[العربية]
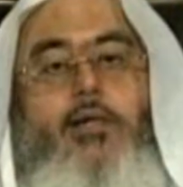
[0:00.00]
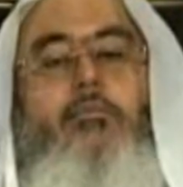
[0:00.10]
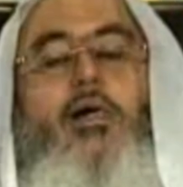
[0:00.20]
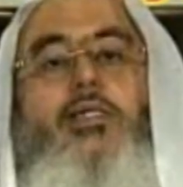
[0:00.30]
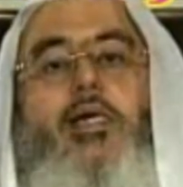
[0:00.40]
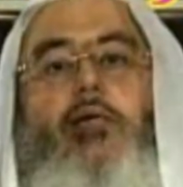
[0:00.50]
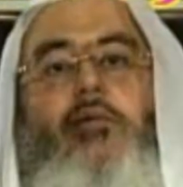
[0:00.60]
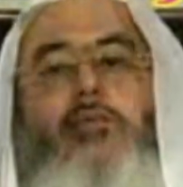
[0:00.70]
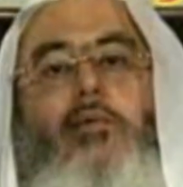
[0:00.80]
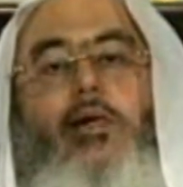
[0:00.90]
ما
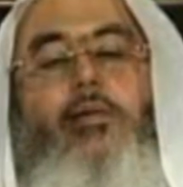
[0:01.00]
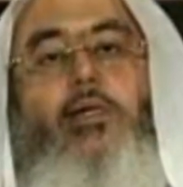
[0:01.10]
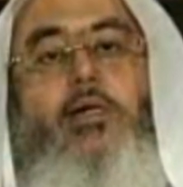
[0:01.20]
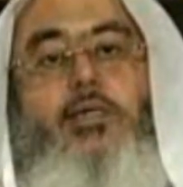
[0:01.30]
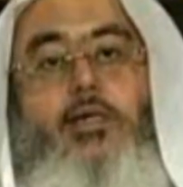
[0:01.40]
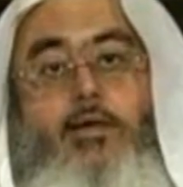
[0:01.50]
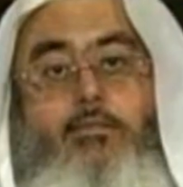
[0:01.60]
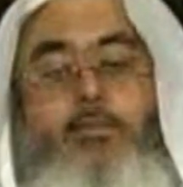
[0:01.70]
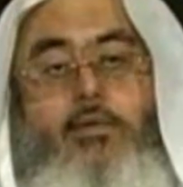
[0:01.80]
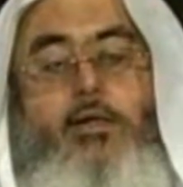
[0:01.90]
سلمت من
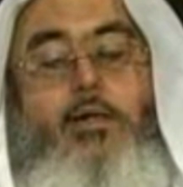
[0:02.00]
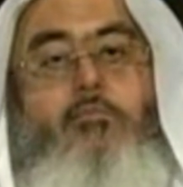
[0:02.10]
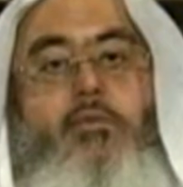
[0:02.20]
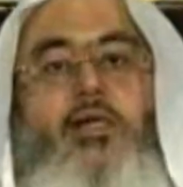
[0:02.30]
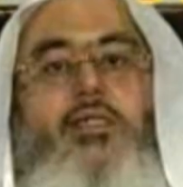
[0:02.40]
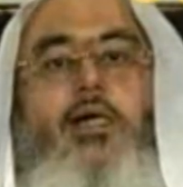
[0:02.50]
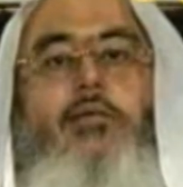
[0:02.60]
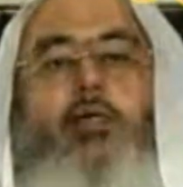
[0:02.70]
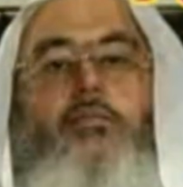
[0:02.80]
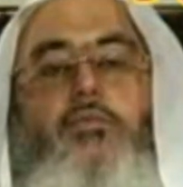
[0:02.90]
أذيتهم ما
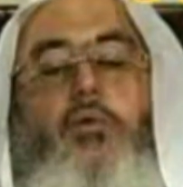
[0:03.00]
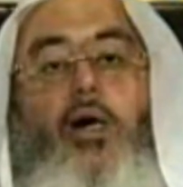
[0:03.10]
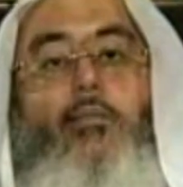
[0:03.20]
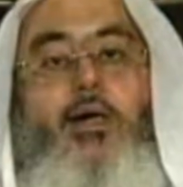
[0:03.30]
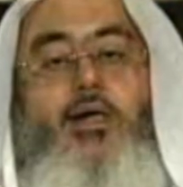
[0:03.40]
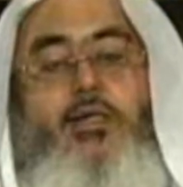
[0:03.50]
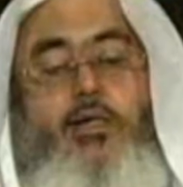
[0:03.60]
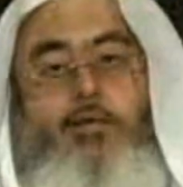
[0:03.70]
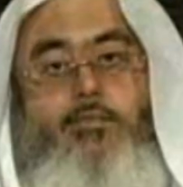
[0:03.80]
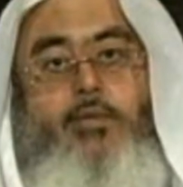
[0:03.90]
سلمت من
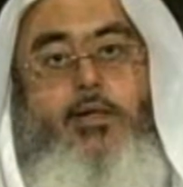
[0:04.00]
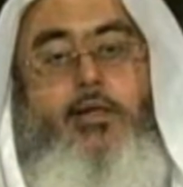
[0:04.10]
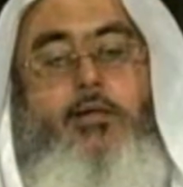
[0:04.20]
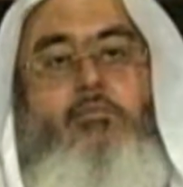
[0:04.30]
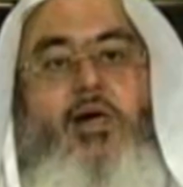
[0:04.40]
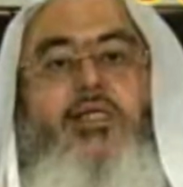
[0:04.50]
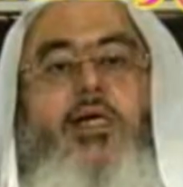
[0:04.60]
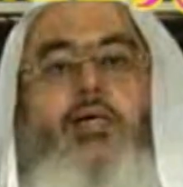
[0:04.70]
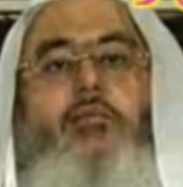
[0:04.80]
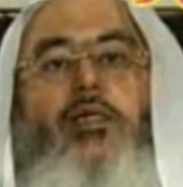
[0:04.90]
مؤامراتهم ما
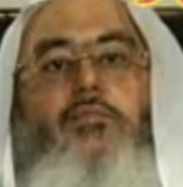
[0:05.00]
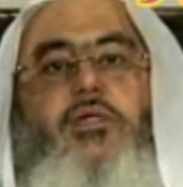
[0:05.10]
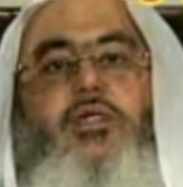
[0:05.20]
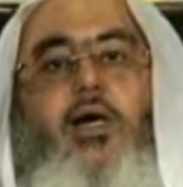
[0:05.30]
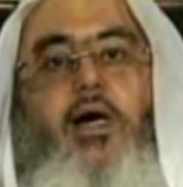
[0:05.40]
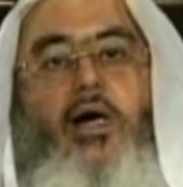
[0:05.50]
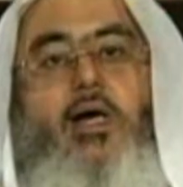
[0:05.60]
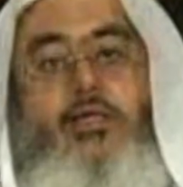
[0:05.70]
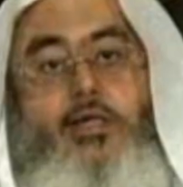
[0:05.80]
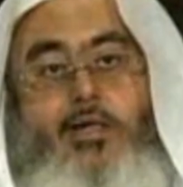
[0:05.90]
سلمت من
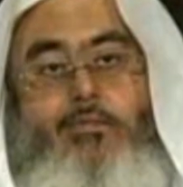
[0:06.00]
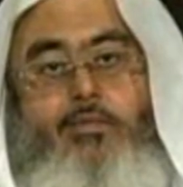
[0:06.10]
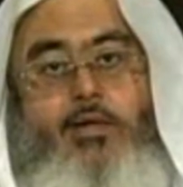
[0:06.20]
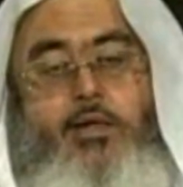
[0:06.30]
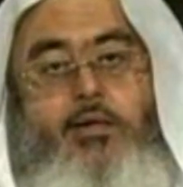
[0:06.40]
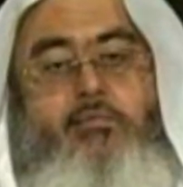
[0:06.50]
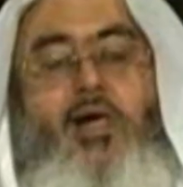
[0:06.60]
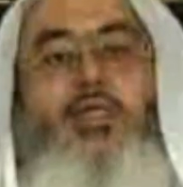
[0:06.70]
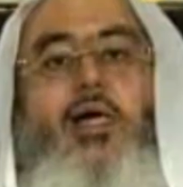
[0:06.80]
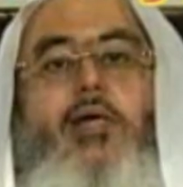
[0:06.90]
جهالاتهم
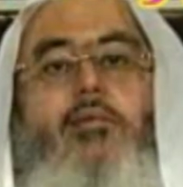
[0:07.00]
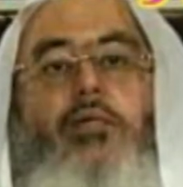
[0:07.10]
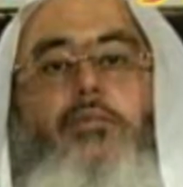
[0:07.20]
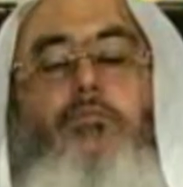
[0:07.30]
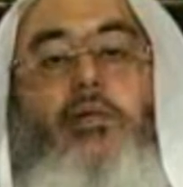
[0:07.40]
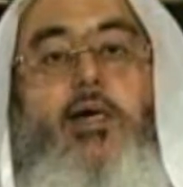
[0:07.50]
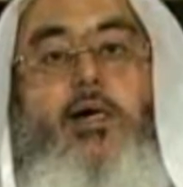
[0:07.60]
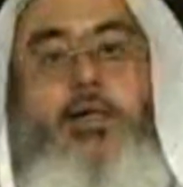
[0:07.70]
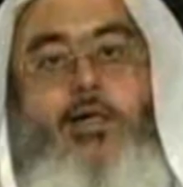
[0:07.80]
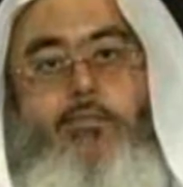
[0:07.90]
ما سلمت من
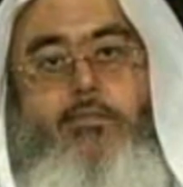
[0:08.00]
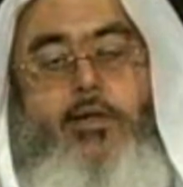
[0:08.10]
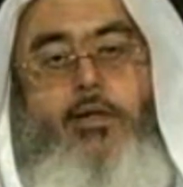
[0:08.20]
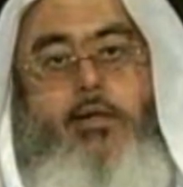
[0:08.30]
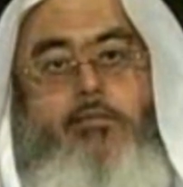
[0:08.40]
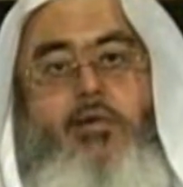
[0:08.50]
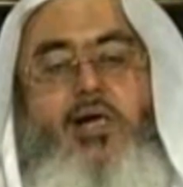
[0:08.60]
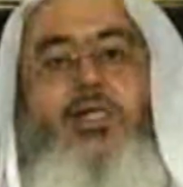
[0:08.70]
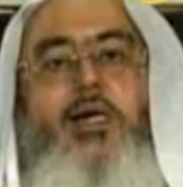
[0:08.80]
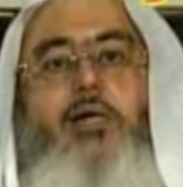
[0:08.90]
بدعهم
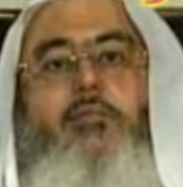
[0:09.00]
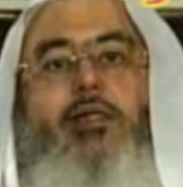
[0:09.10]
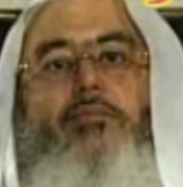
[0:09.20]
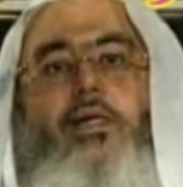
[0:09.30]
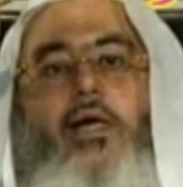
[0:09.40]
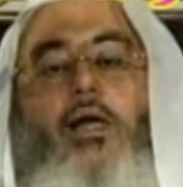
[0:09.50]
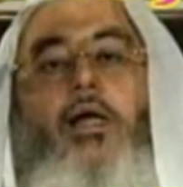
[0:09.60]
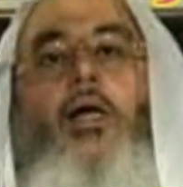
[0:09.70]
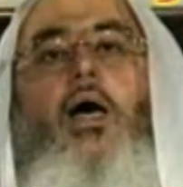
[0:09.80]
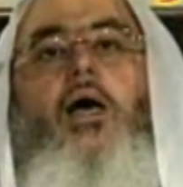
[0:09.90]
ما سلمت من
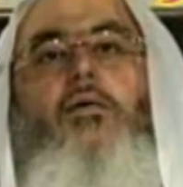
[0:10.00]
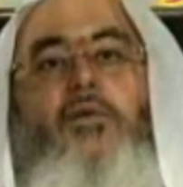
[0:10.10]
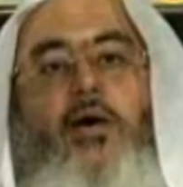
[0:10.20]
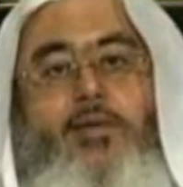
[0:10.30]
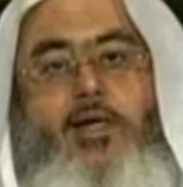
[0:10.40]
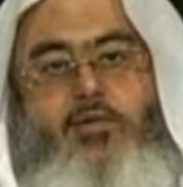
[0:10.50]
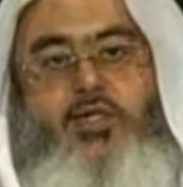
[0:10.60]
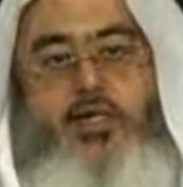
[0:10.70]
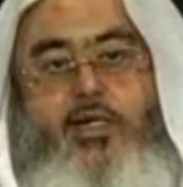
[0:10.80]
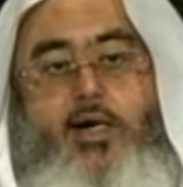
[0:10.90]
ألفاظهم
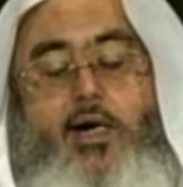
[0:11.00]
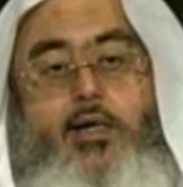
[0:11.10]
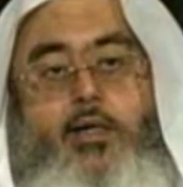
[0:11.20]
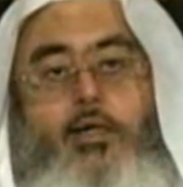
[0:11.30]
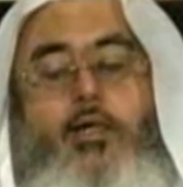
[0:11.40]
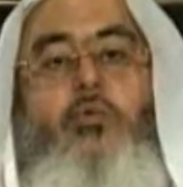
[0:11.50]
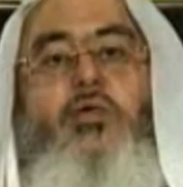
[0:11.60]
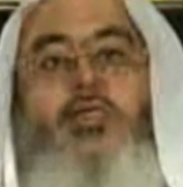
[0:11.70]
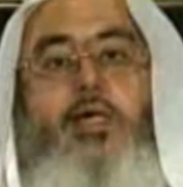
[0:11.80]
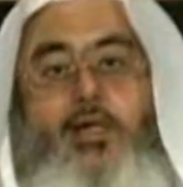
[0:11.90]
الشنيعة
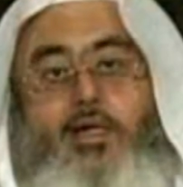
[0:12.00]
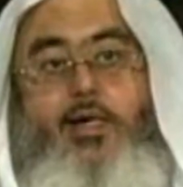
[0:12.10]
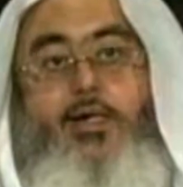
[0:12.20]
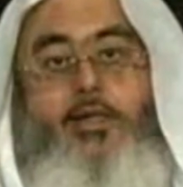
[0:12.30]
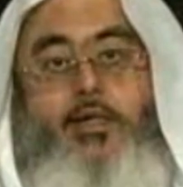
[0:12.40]
والسيئة